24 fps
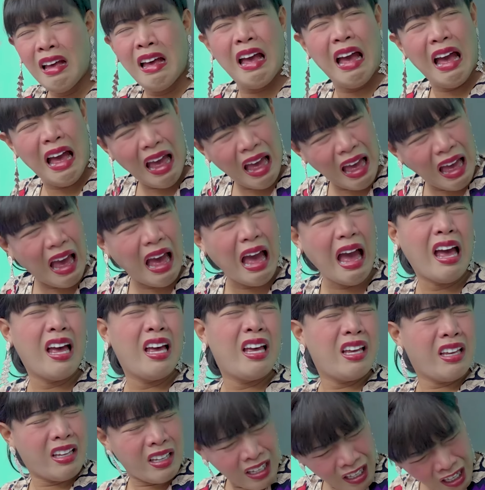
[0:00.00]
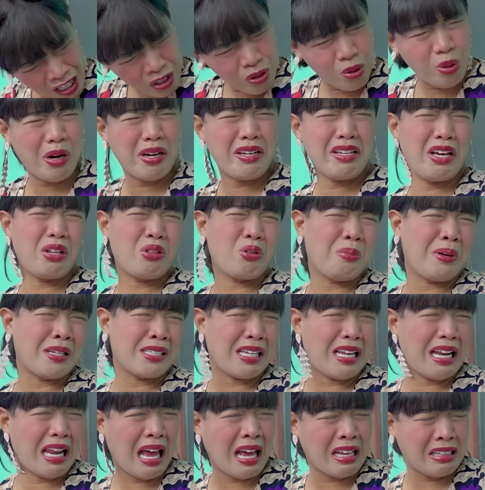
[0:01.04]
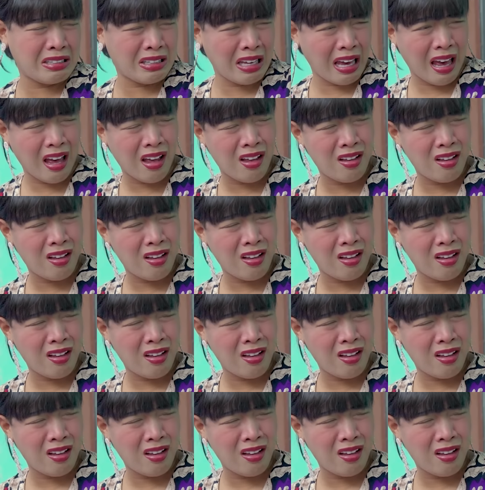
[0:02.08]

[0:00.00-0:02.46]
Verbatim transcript: Ah, itulah dia itu masalahnya.